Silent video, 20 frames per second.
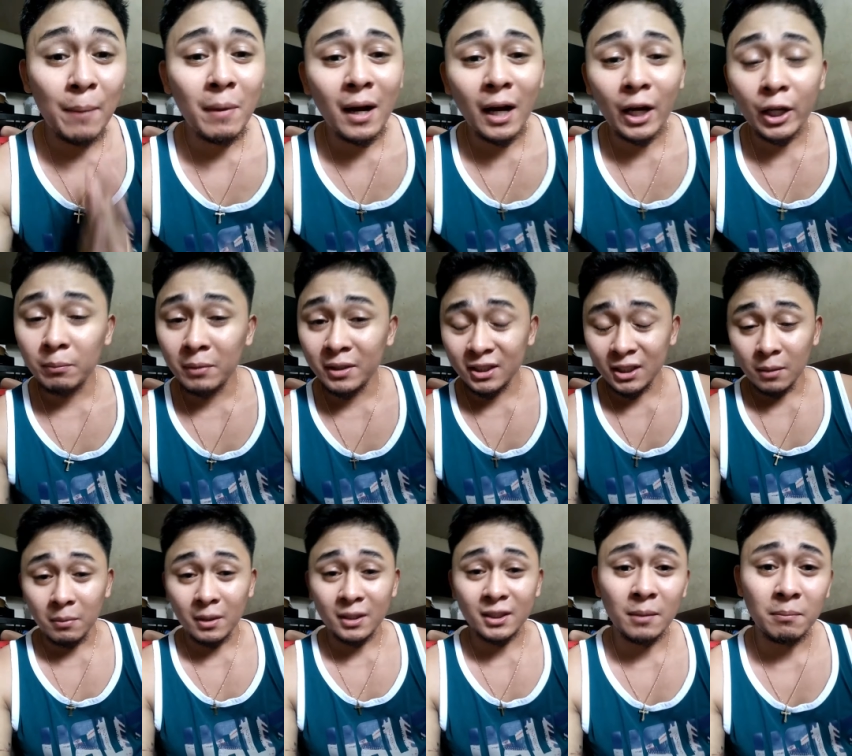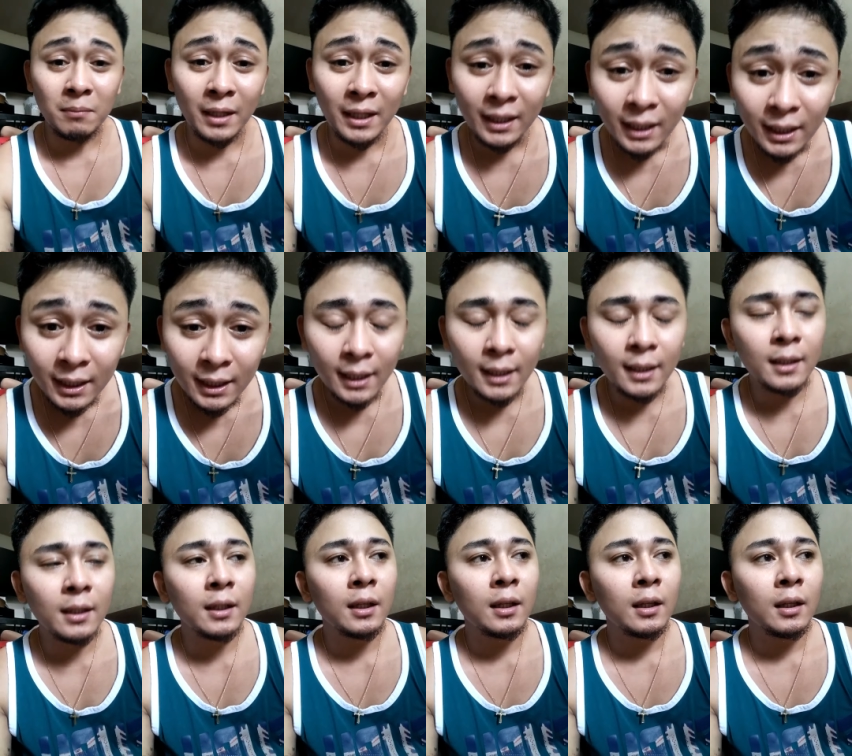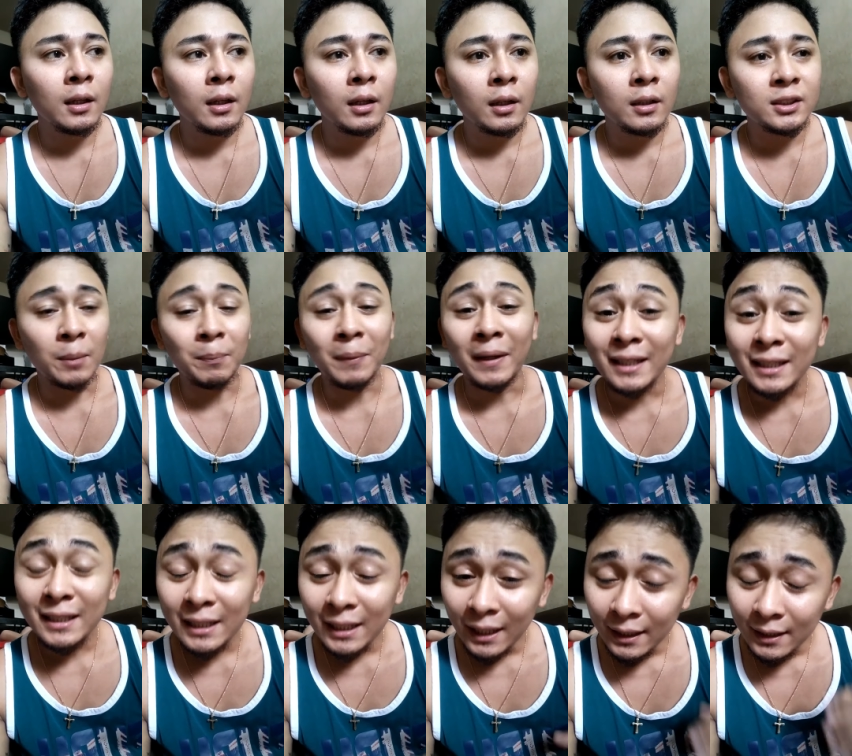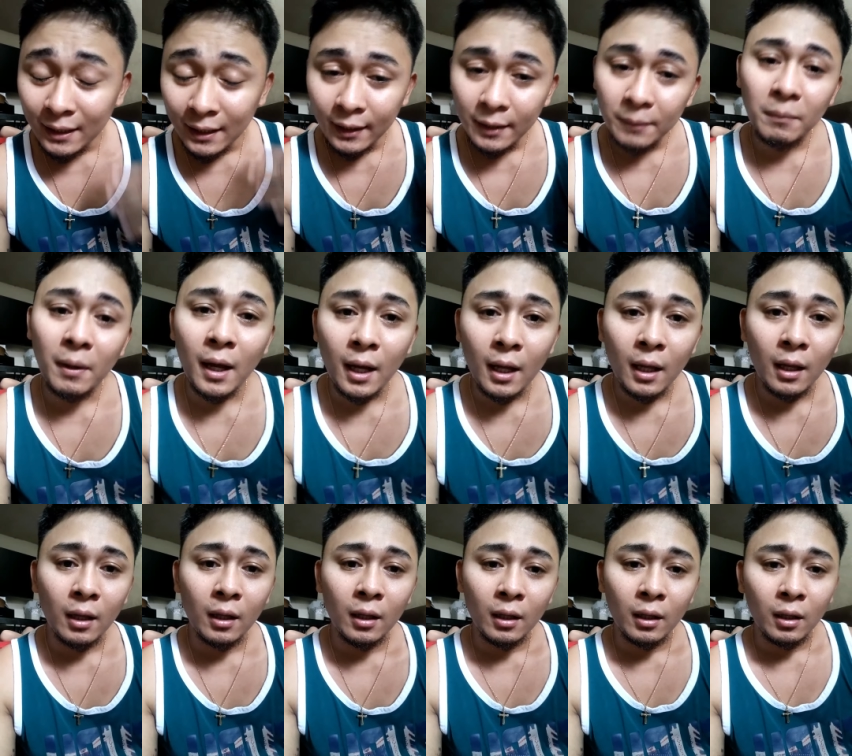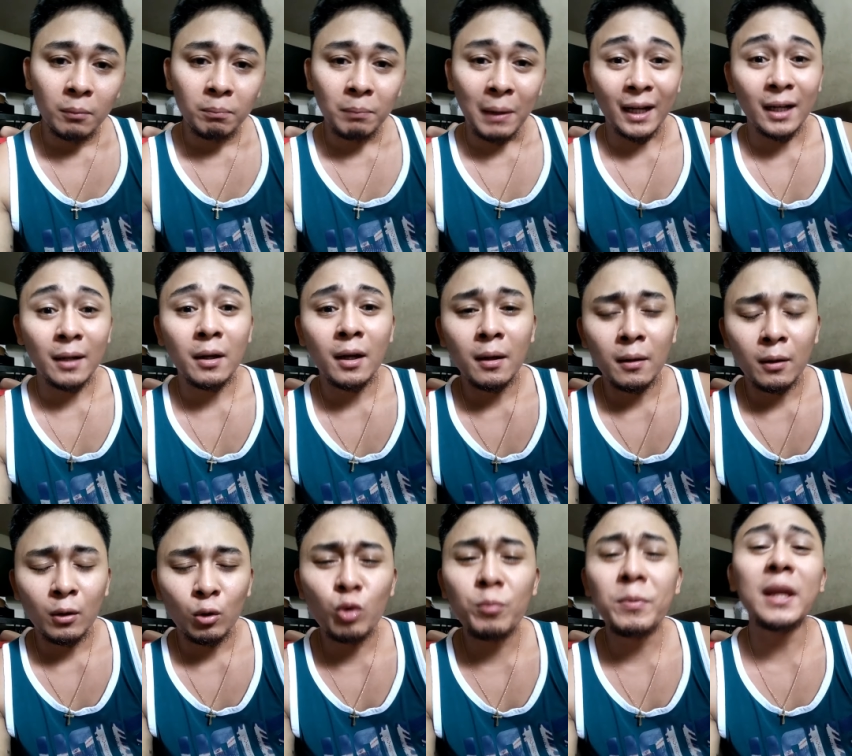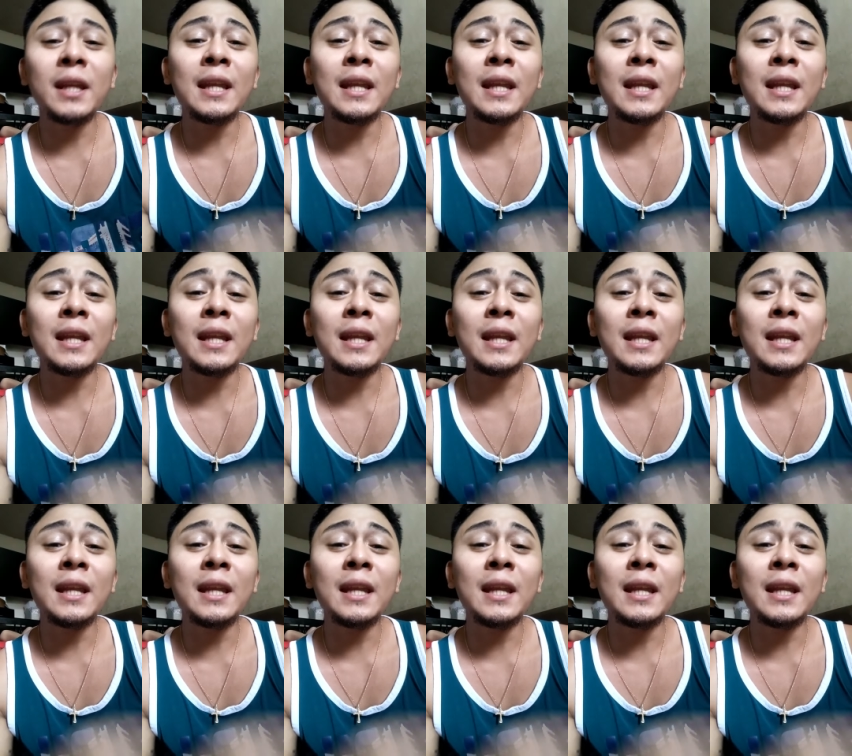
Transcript: kayo basta-basta maikinig sa paninira ng iba para humina